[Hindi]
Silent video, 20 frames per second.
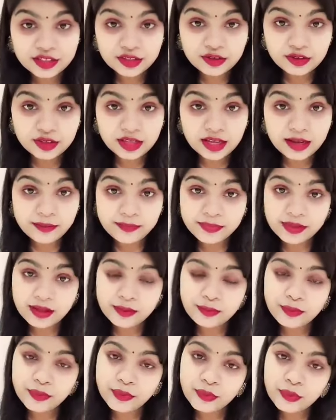जिन्होंने
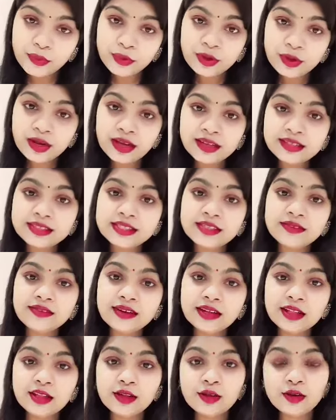अपना पूरा
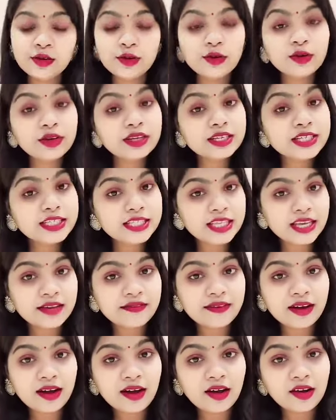जीवन लोगों की
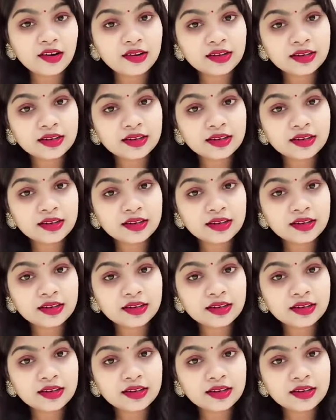सेवा